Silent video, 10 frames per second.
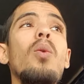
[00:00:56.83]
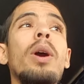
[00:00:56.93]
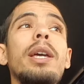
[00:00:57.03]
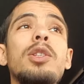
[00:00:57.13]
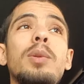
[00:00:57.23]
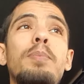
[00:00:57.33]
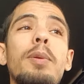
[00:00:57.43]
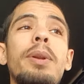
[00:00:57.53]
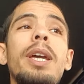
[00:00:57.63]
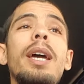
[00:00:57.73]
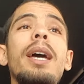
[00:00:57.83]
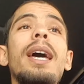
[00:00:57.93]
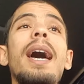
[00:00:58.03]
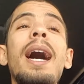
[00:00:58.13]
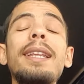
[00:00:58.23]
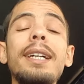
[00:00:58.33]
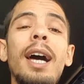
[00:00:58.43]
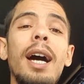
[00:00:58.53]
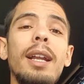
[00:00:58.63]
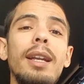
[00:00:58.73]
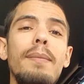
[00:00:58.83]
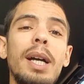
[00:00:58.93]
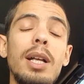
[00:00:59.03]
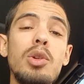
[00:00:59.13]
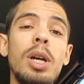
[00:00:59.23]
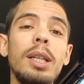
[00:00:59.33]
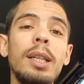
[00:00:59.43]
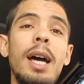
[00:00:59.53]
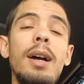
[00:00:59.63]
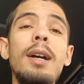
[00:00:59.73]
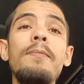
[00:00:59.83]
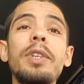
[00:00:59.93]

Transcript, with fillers: وكيتسبب ليه هذيك الحراره اللي ما كانتش كتطلع